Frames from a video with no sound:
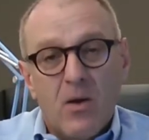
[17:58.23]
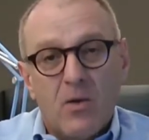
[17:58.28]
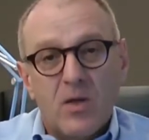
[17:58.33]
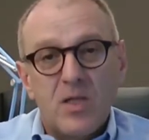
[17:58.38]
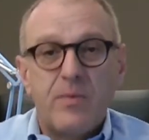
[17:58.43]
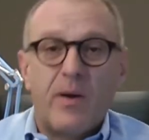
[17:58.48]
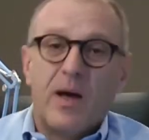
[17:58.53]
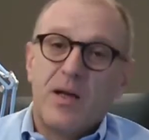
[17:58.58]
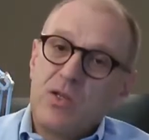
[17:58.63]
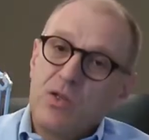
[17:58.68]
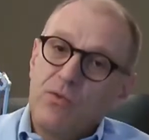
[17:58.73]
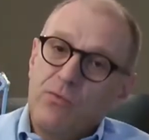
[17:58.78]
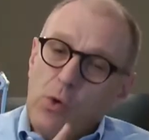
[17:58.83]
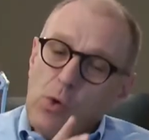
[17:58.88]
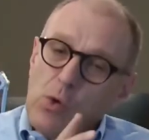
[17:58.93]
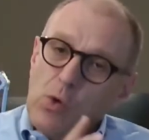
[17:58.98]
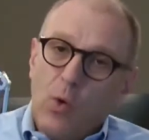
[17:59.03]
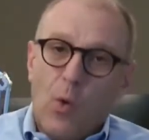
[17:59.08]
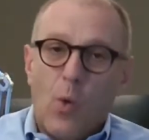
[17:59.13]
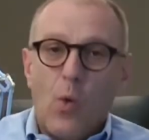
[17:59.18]
Und zwar
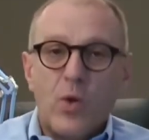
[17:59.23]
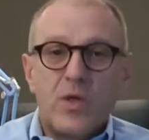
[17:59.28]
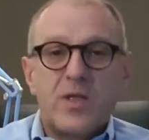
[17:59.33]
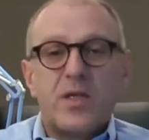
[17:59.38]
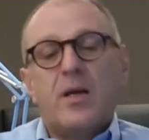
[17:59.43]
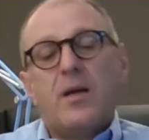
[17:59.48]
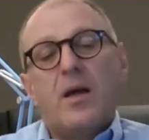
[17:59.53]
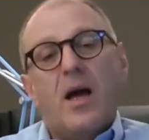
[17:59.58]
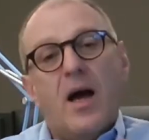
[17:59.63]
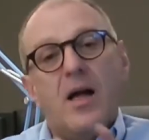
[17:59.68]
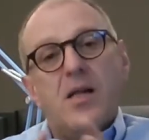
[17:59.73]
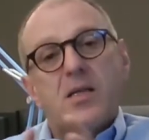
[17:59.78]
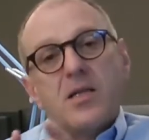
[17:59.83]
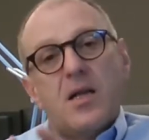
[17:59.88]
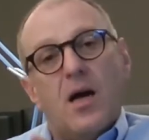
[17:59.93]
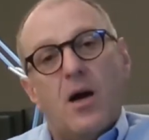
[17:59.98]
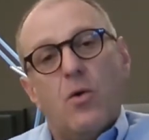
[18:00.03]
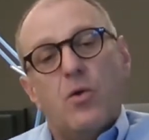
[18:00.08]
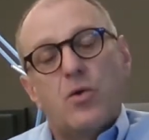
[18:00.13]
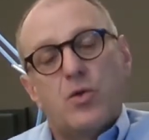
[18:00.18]
sowohl rote
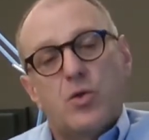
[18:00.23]
als auch